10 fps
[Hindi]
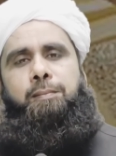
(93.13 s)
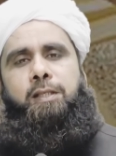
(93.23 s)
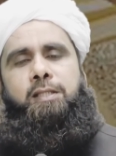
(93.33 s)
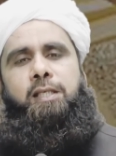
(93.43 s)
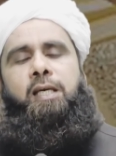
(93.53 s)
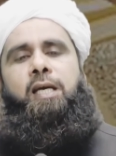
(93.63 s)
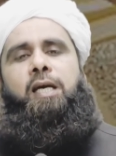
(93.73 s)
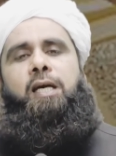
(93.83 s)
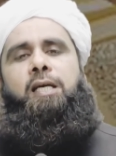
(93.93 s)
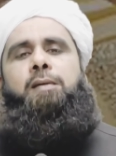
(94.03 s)
किसी
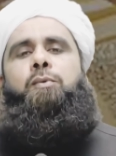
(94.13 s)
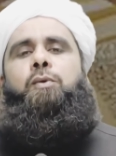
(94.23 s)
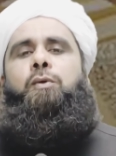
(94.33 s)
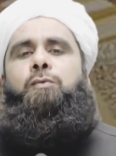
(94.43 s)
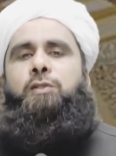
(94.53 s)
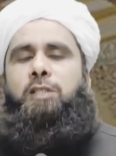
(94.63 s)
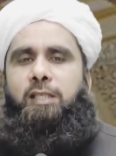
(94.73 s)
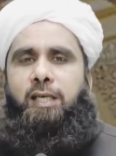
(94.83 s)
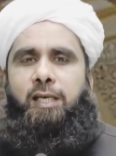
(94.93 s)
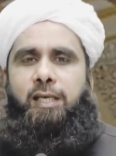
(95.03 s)
गरीब को वो
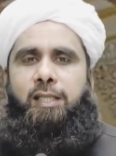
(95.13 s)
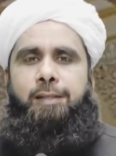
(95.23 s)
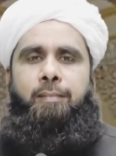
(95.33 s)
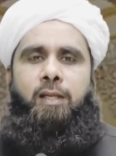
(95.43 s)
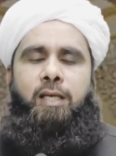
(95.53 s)
सदका कर दे